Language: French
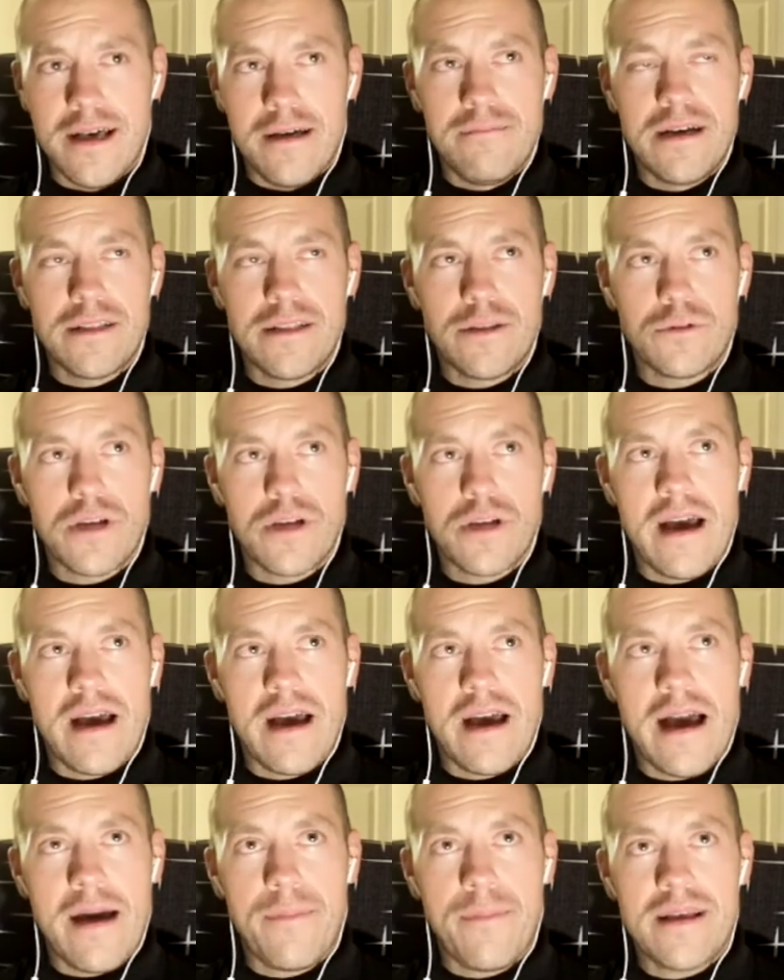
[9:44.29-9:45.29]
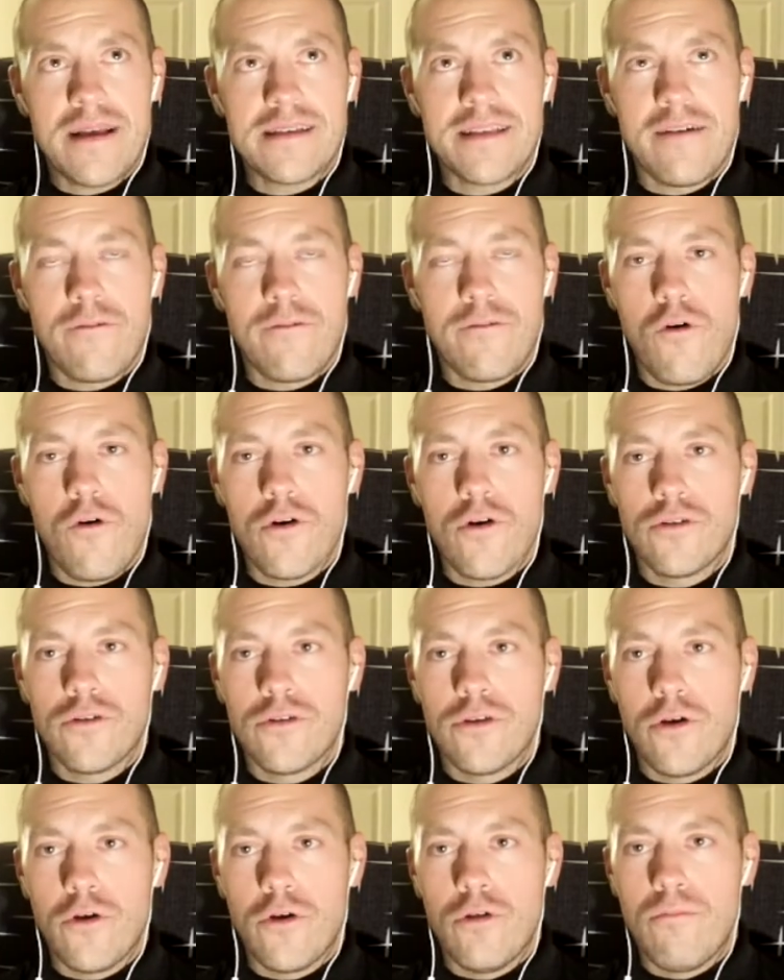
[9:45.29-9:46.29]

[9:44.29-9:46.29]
mettons, à, à place d'avoir une,